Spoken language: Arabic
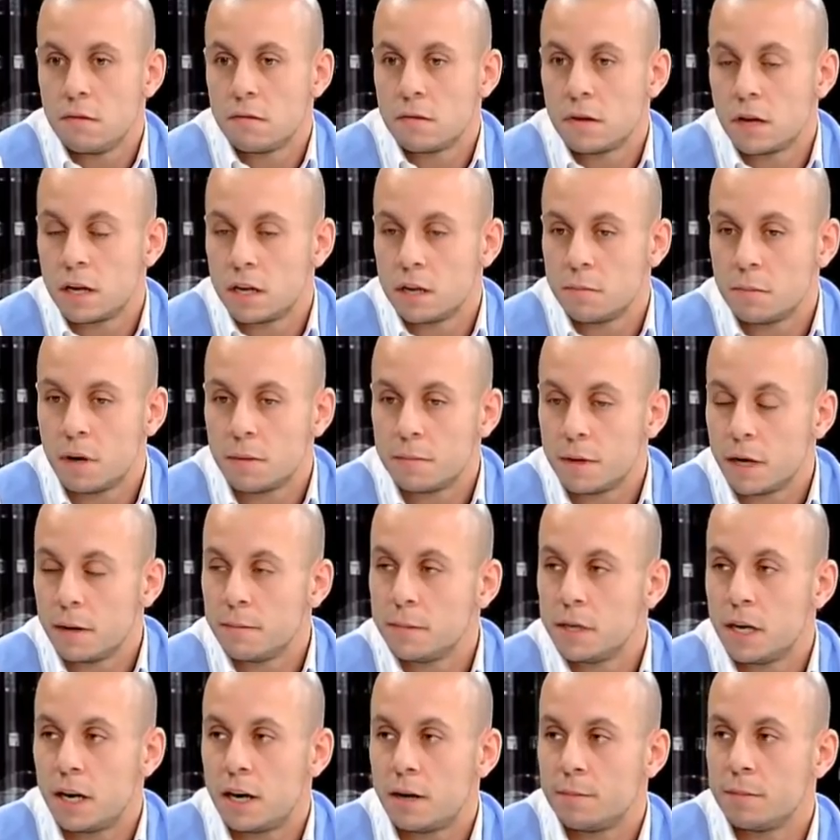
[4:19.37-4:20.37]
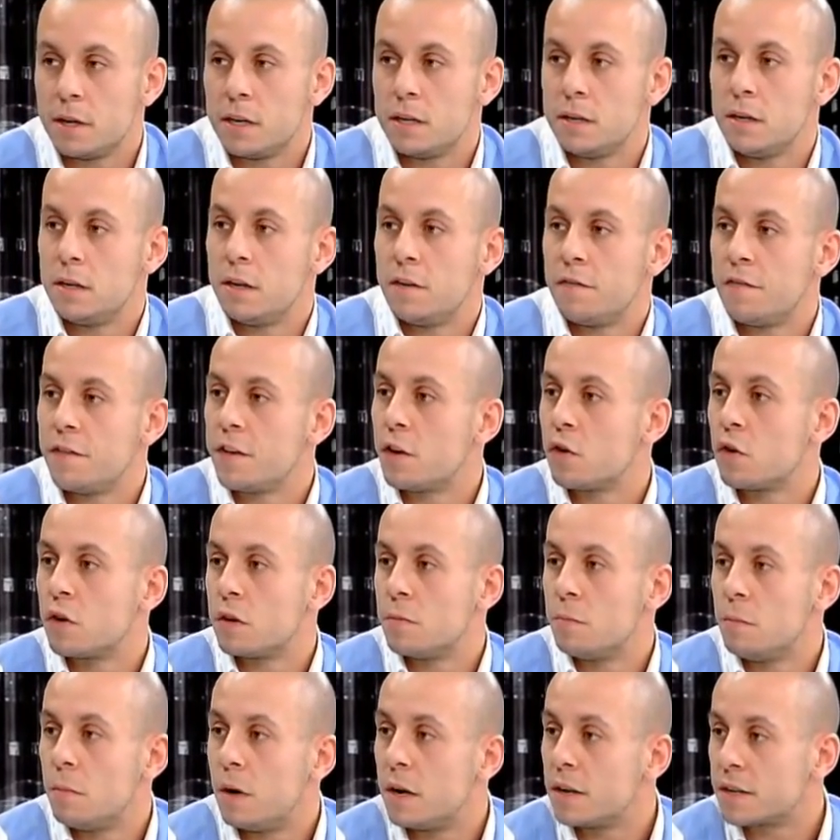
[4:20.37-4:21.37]
يعني ما بهمني اعمل فيهم
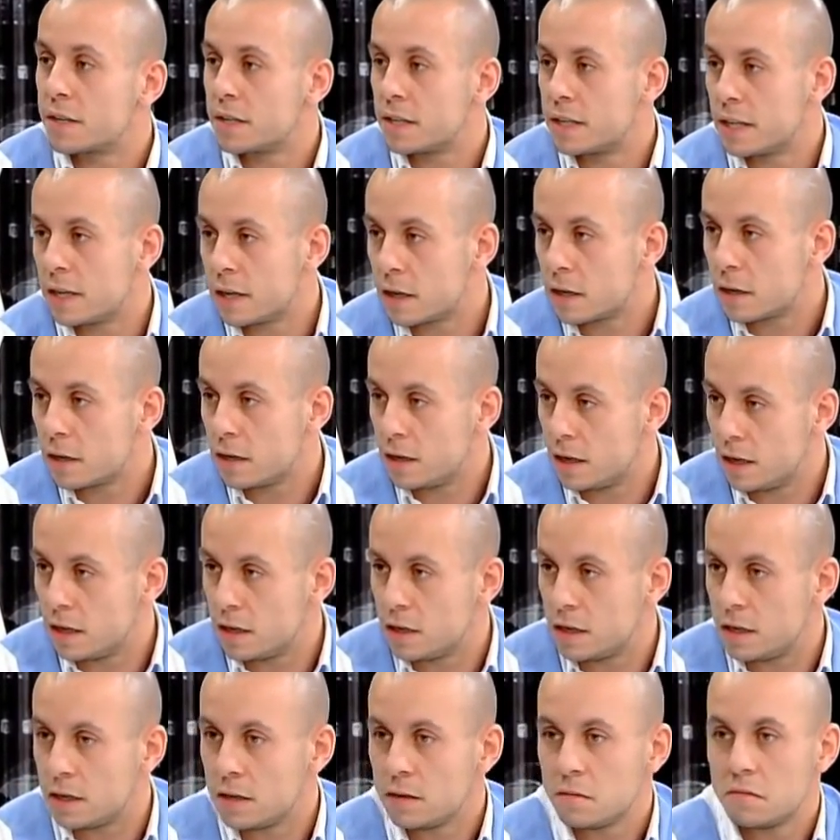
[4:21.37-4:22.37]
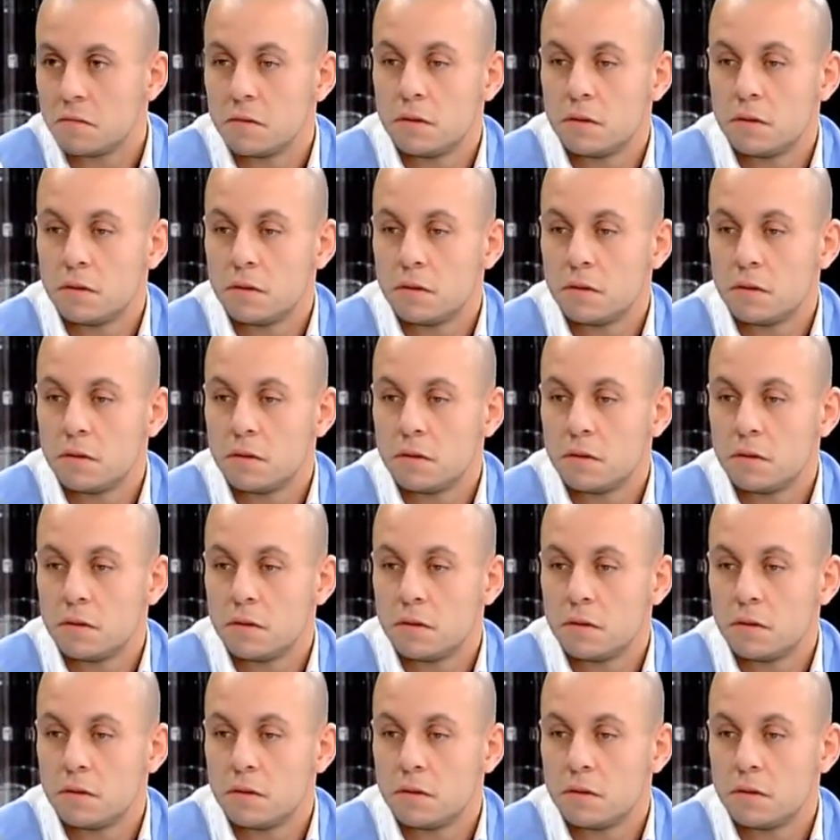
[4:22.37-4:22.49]
ماركتينج لإلي